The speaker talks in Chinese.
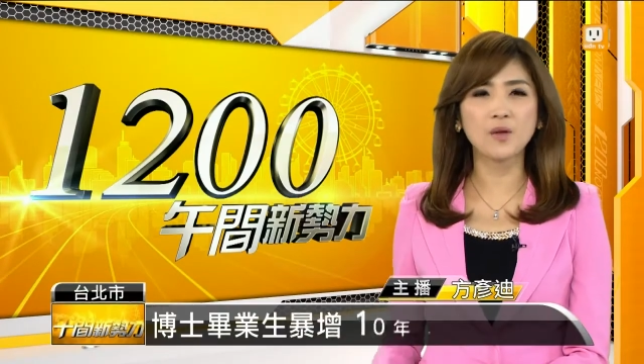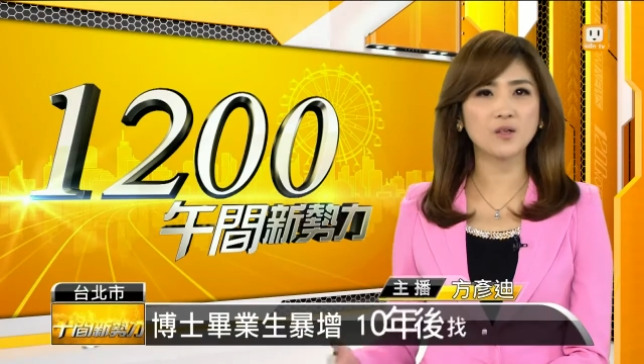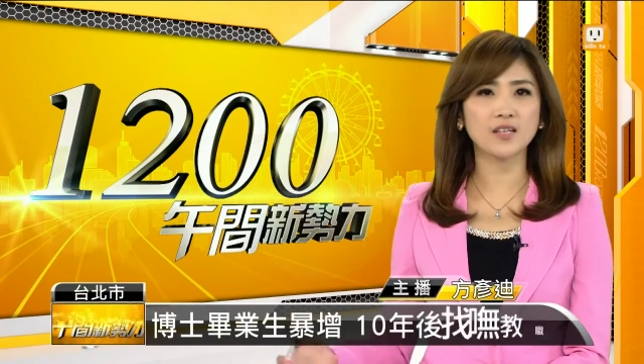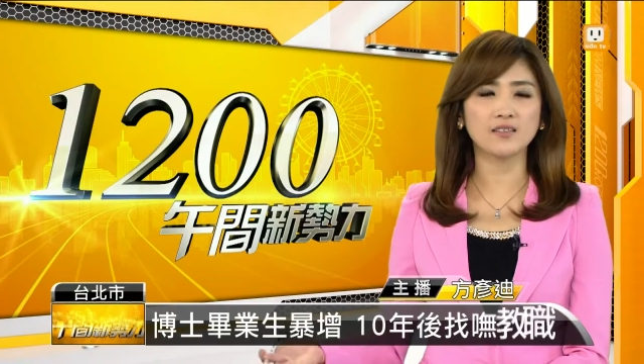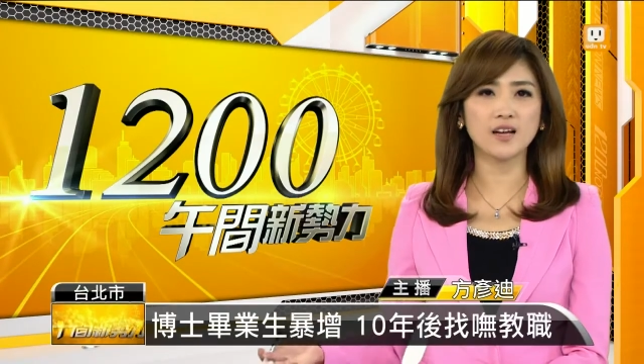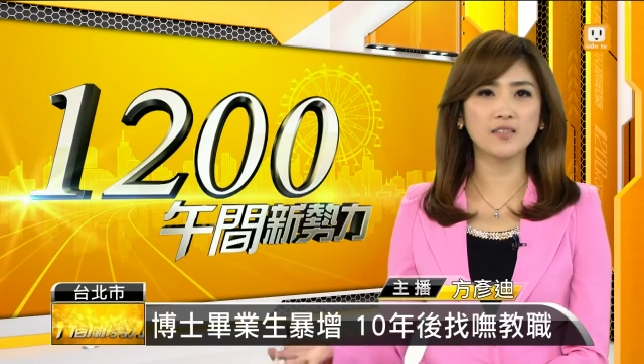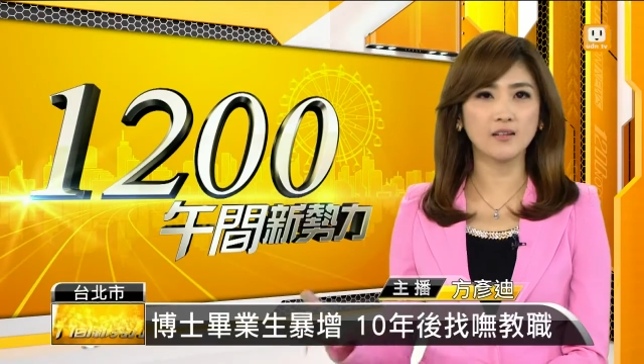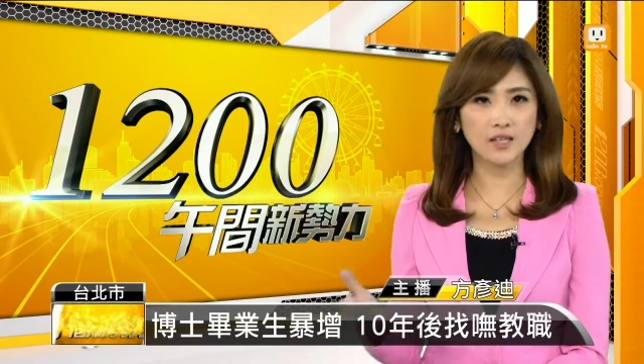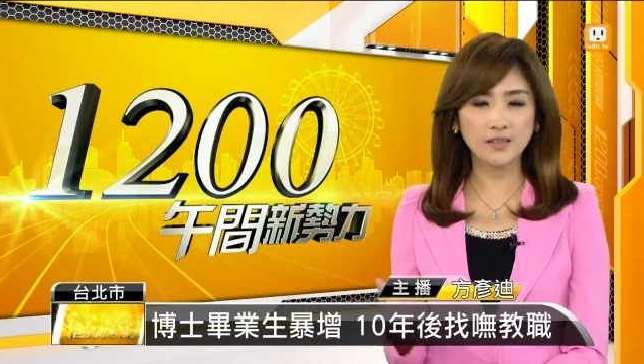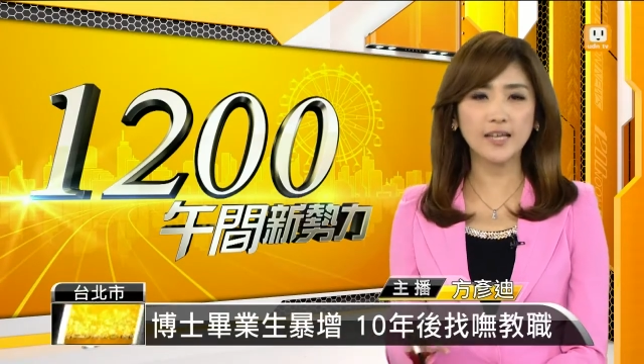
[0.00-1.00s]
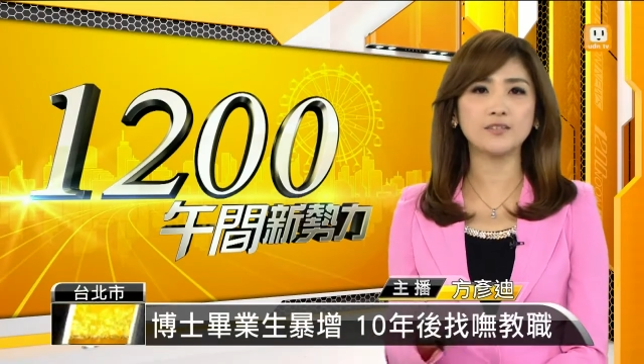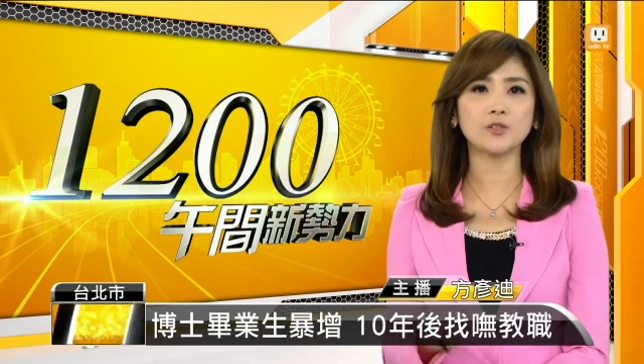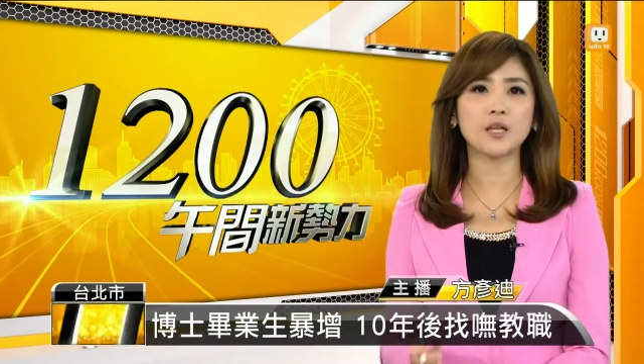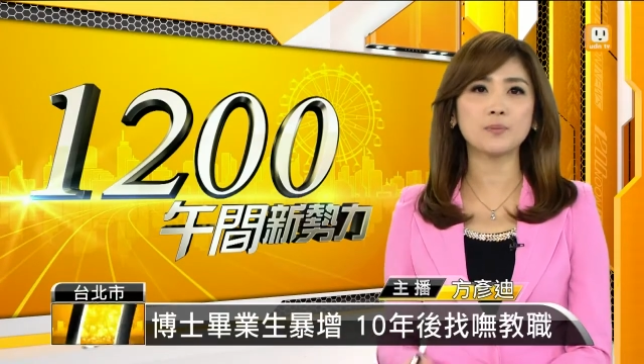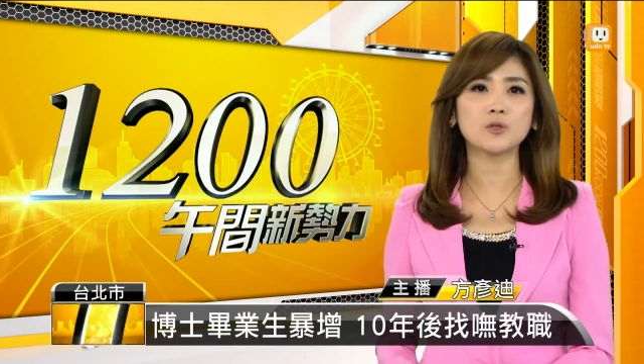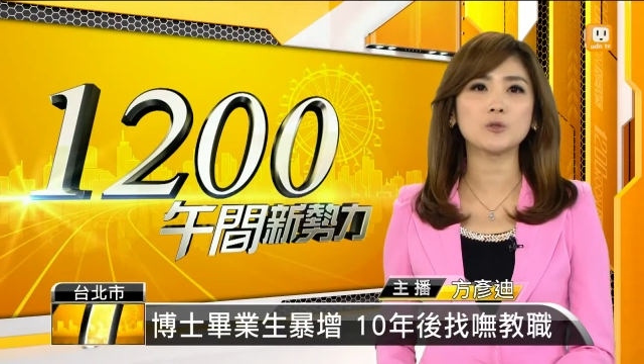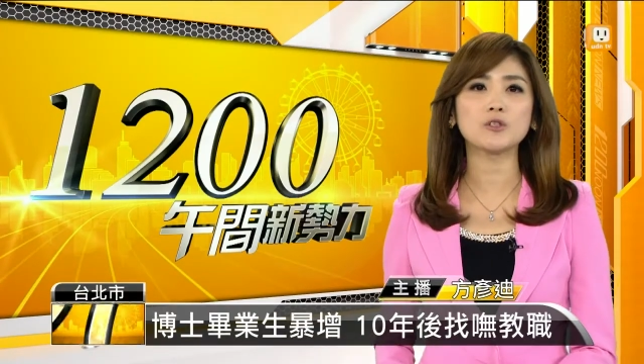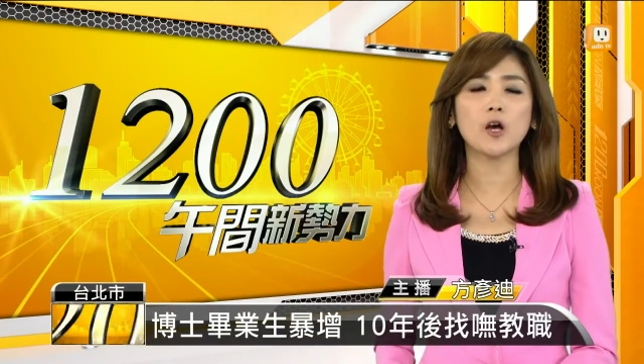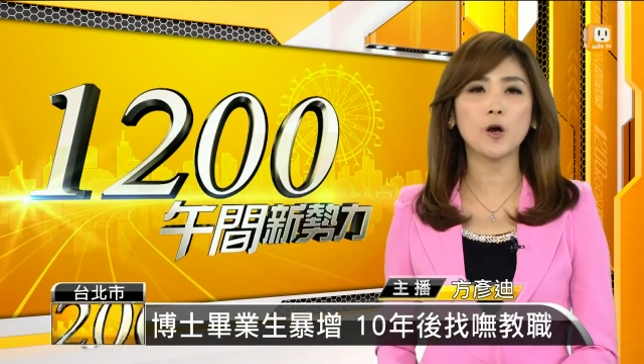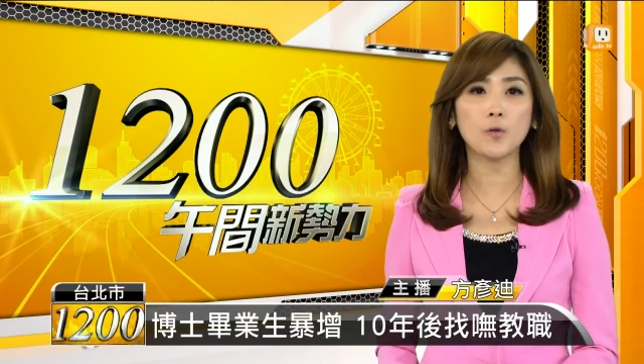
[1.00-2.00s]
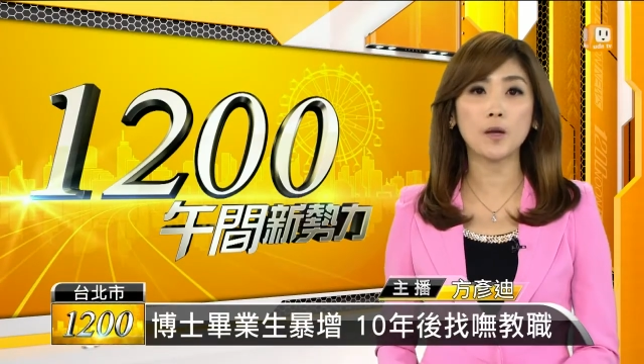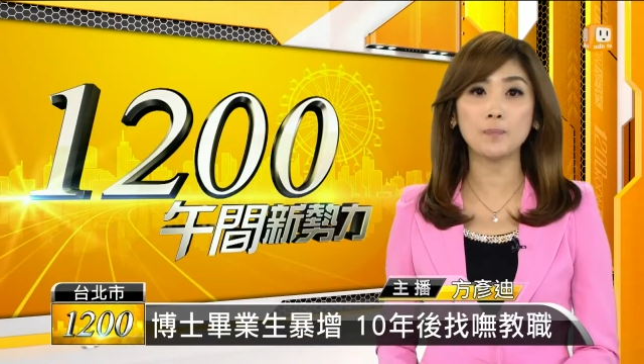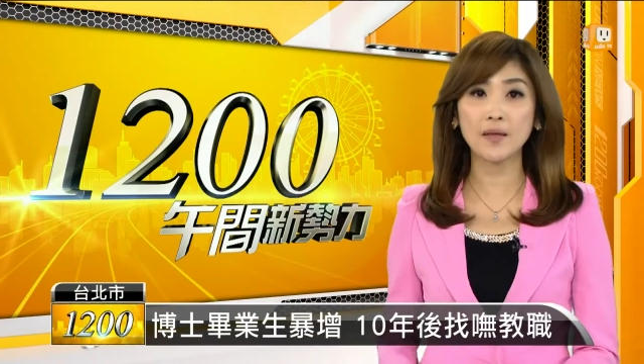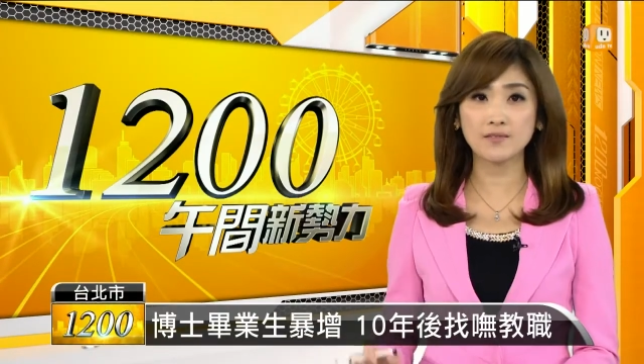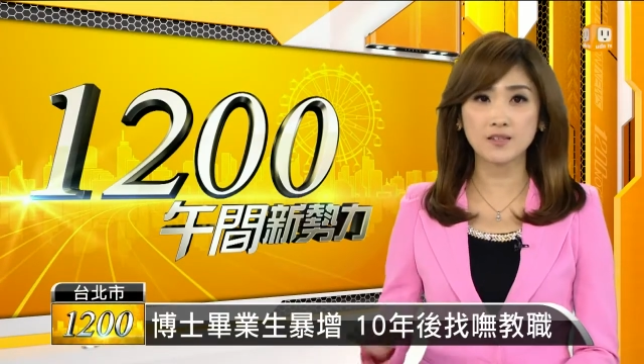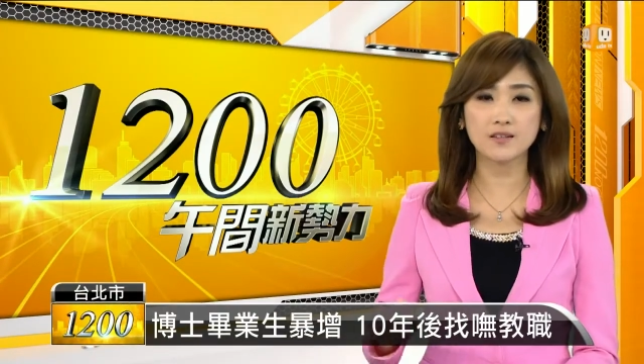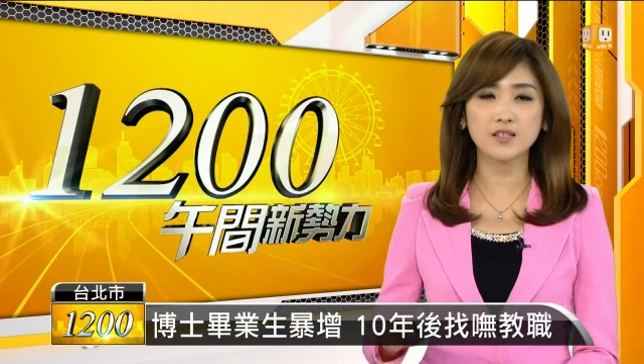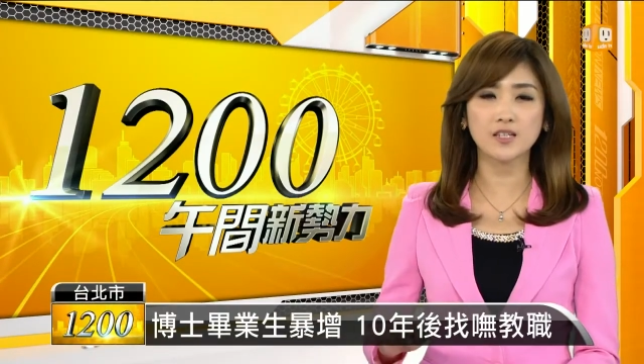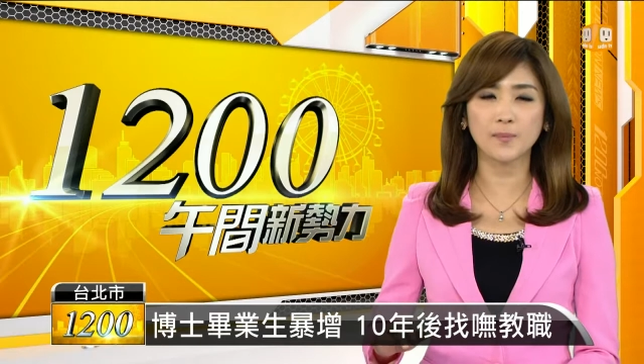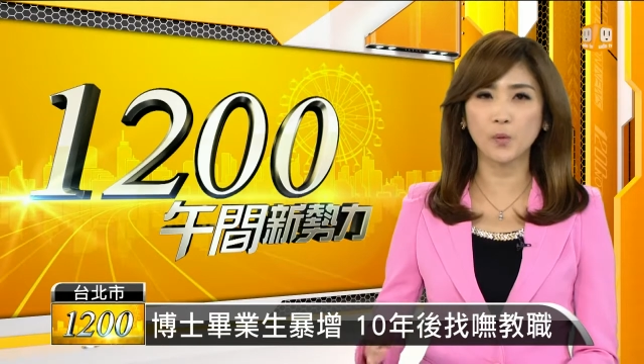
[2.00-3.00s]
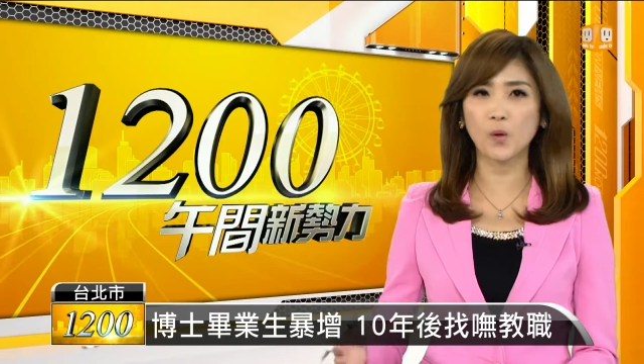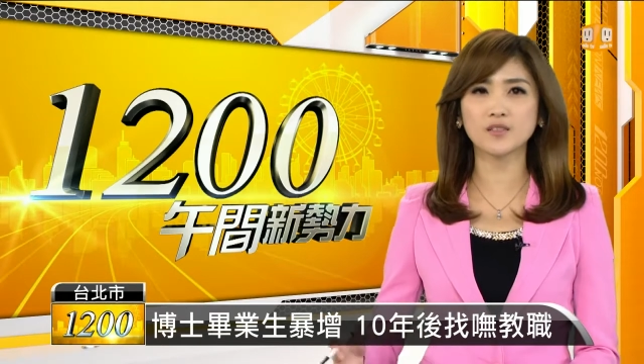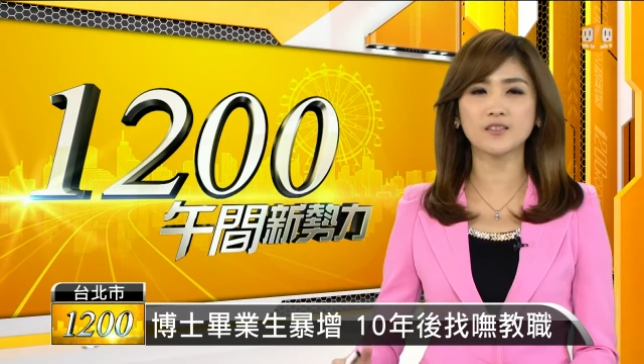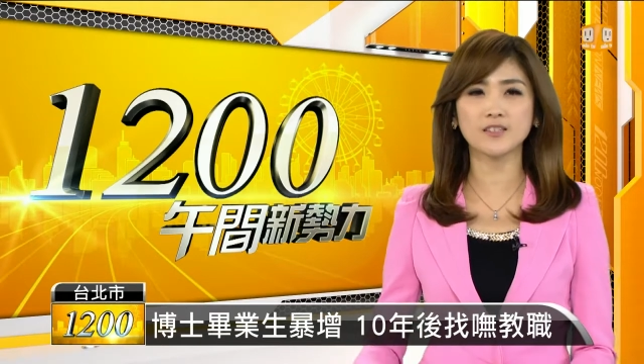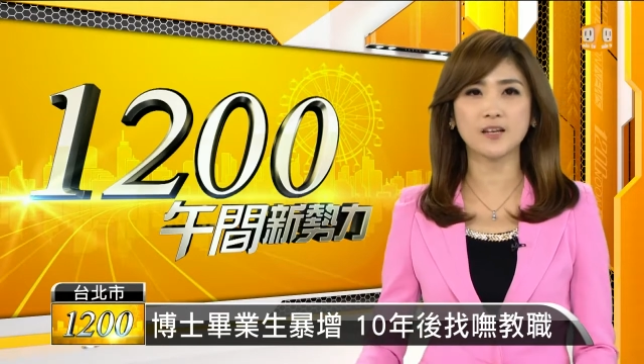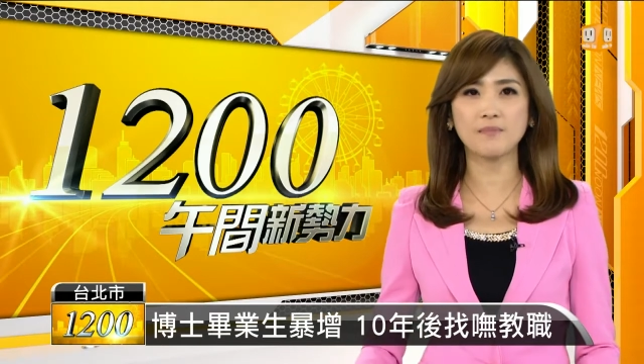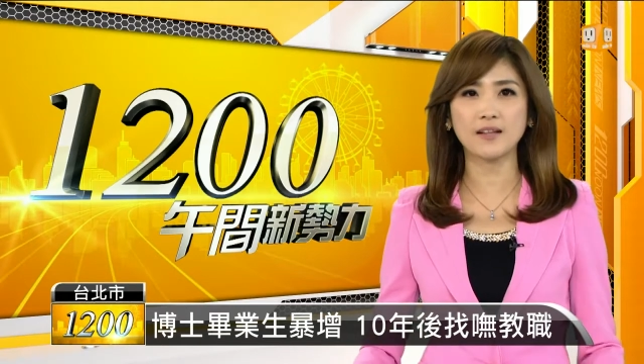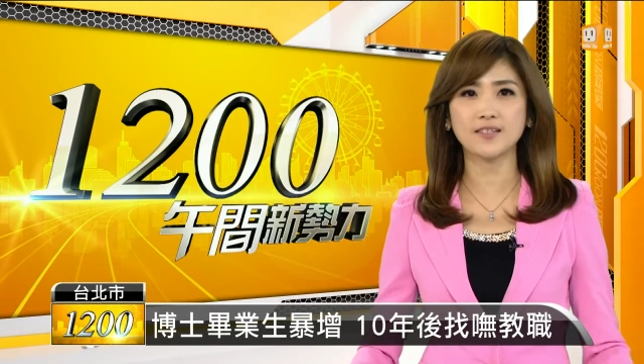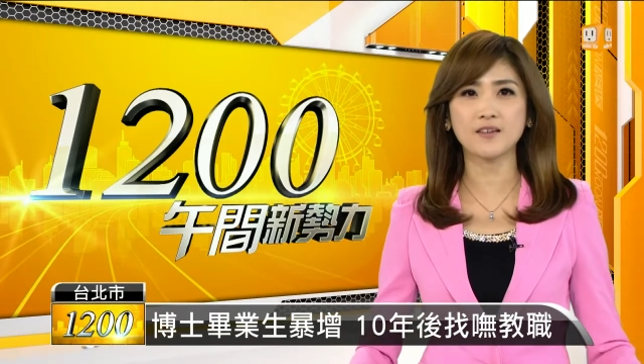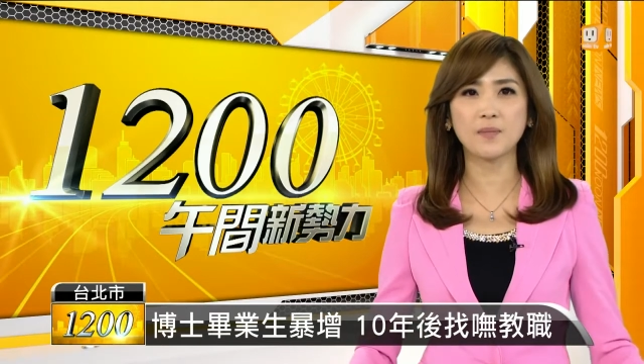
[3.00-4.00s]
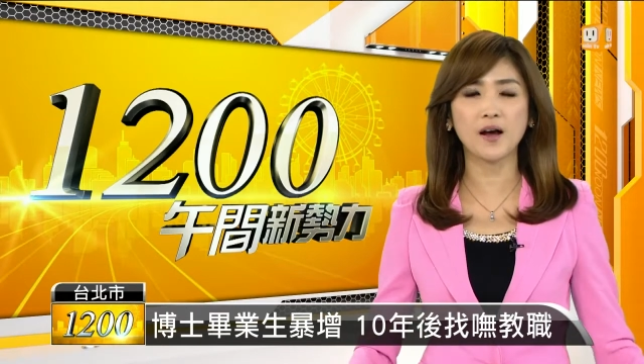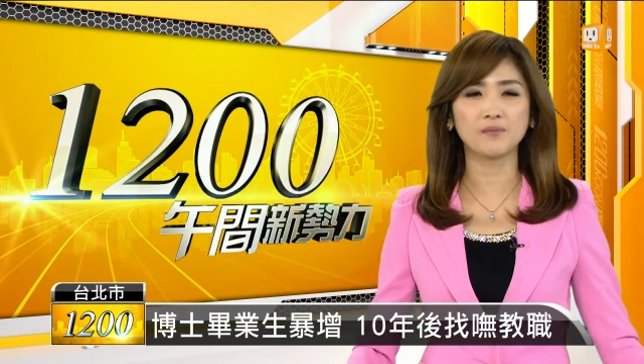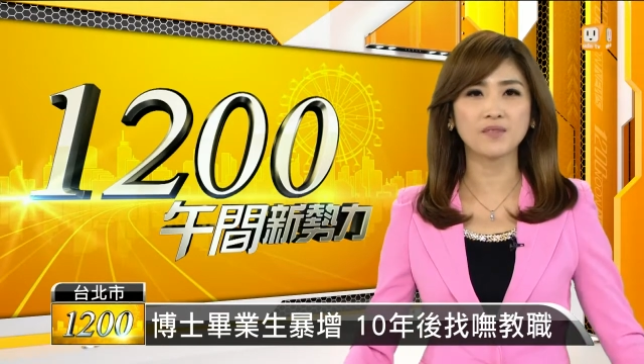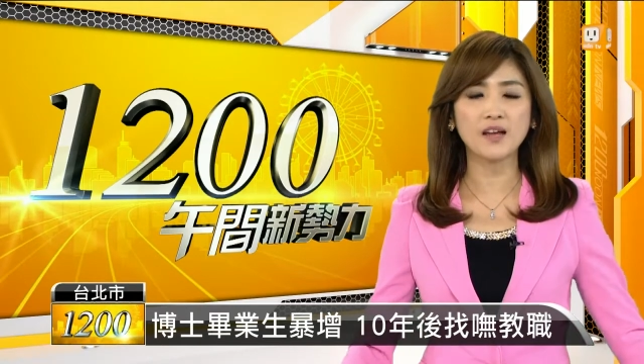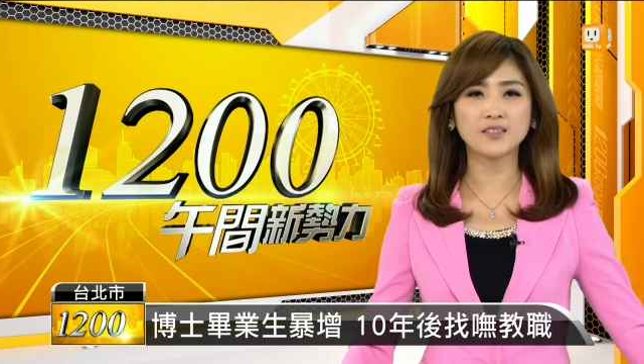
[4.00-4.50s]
没有想到呢，可能就在不久之后会变成是博士生满街跑。